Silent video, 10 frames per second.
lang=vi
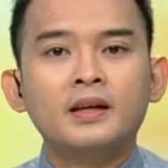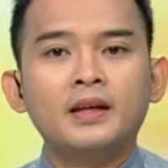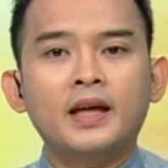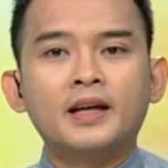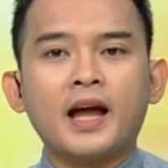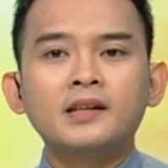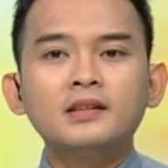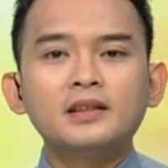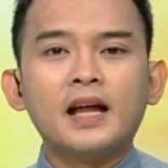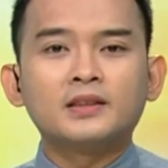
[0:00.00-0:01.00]
Hiện cả
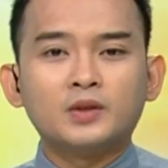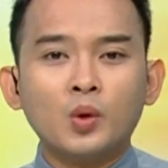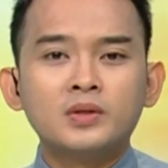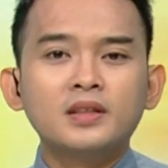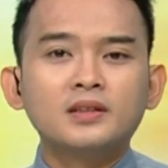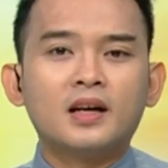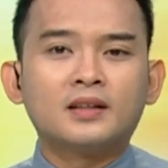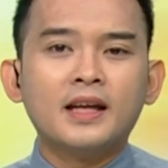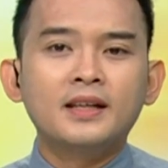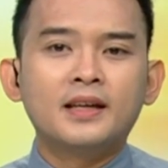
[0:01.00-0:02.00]
nước đang tổ chức
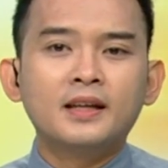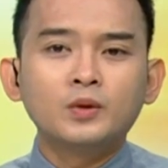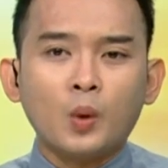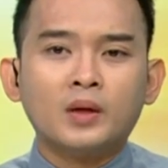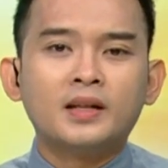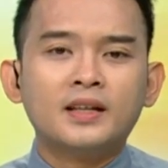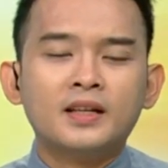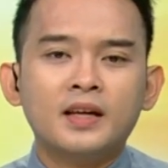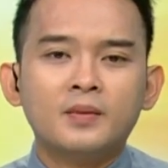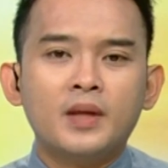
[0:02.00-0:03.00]
đợt lấy ý kiến toàn dân
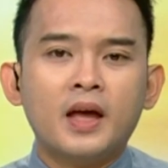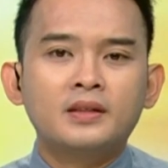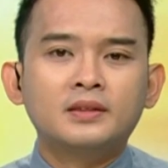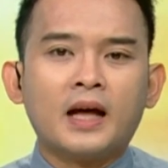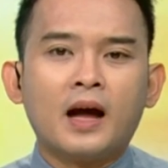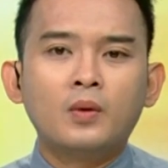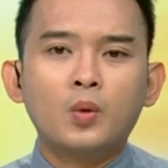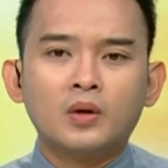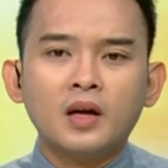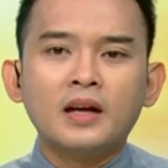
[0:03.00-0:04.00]
về dự thảo
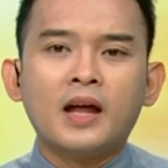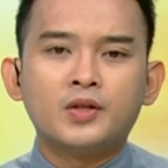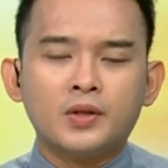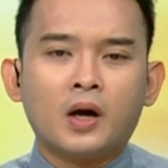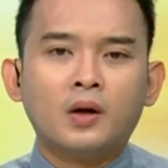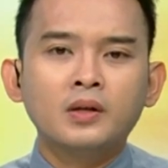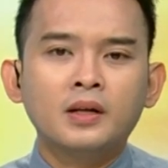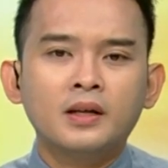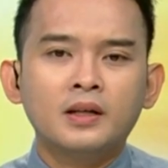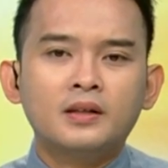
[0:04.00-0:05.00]
luật đất đai sửa đổi.
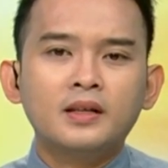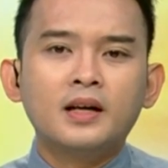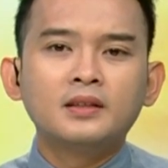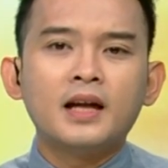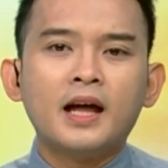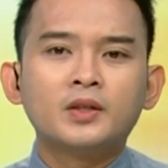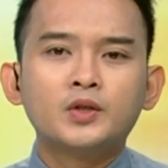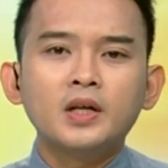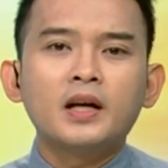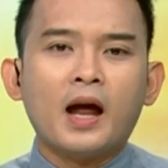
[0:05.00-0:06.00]
Người dân đang
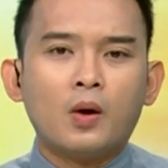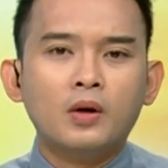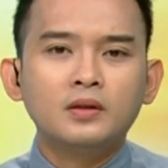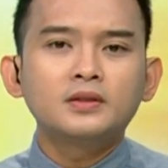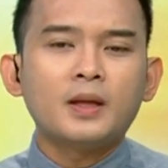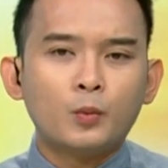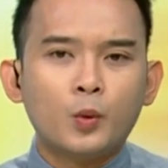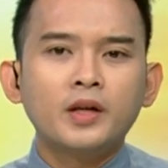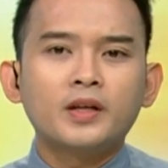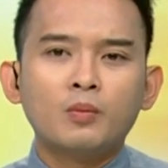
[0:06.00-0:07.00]
rất hào hứng tâm
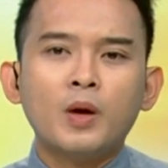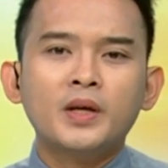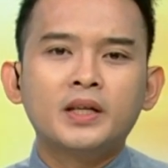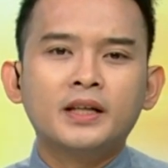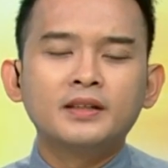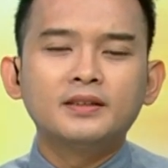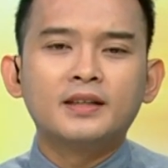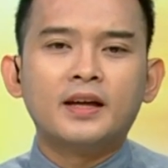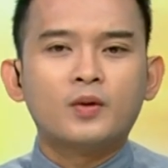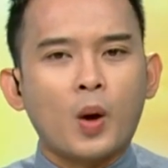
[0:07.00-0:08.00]
quyết đóng góp ý kiến
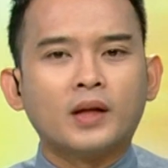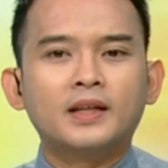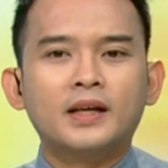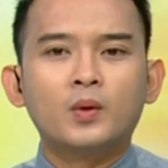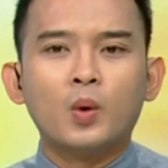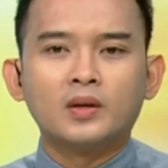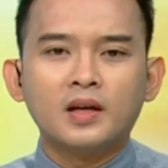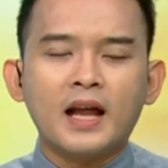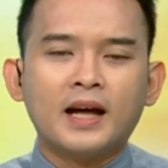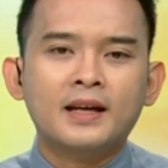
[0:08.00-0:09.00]
để hoàn thiện luật
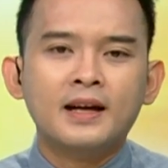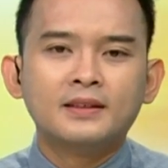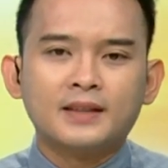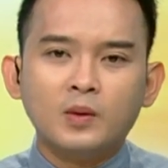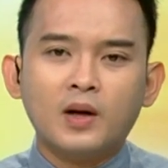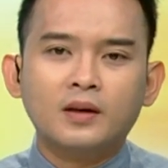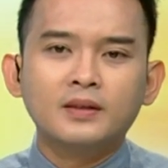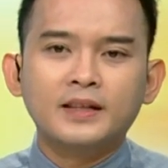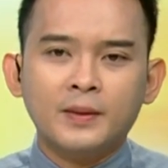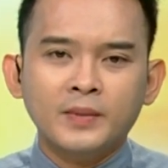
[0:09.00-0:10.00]
đất đai, tháo gỡ
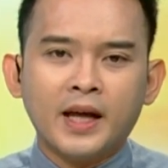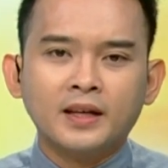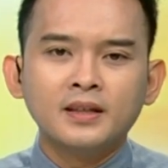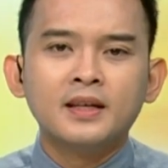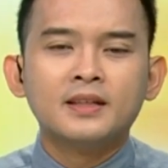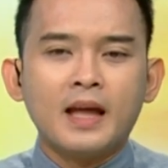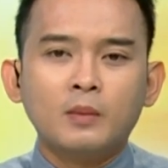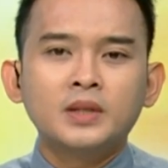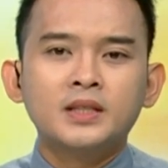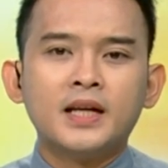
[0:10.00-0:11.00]
những điểm nghẽn,
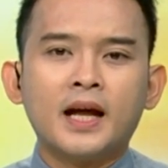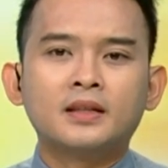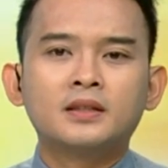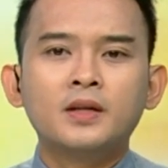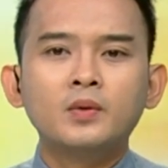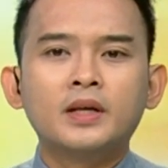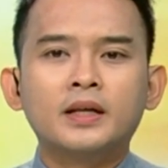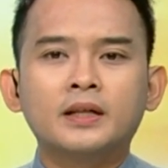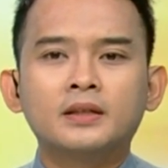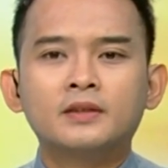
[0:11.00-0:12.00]
giảm tình trạng khiếu
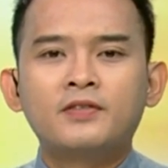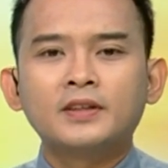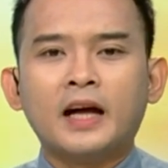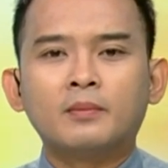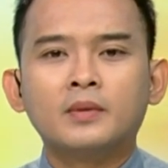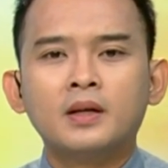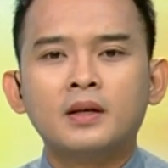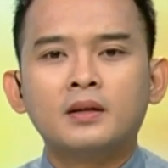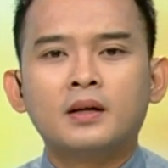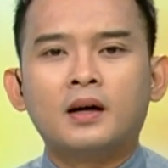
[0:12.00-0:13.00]
kiện phức tạp,
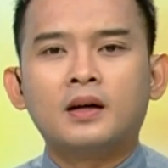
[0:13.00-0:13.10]
ờ,